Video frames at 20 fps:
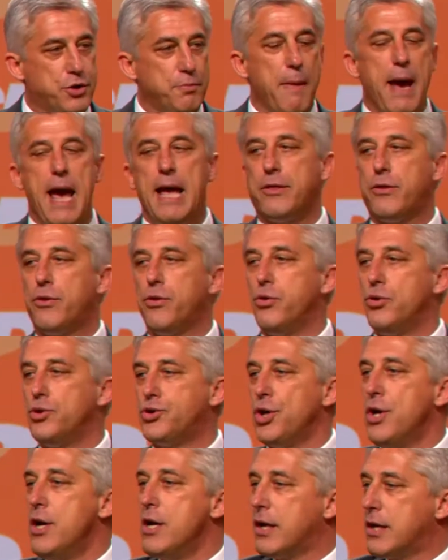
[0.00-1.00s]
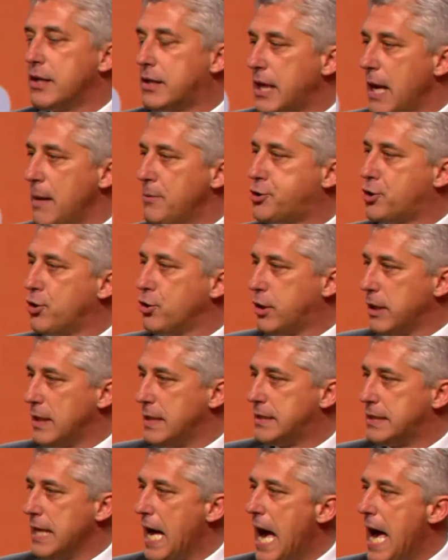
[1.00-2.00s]
métodos que temos que
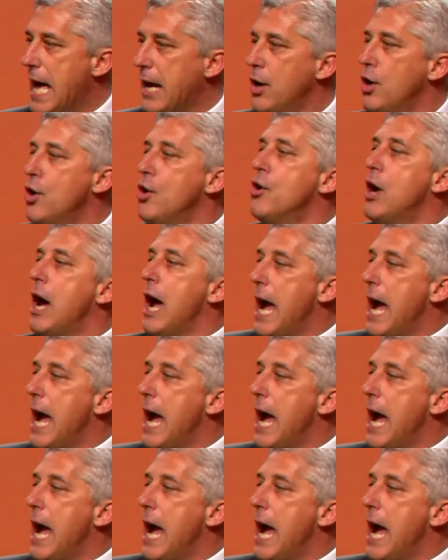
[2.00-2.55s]
utilizar,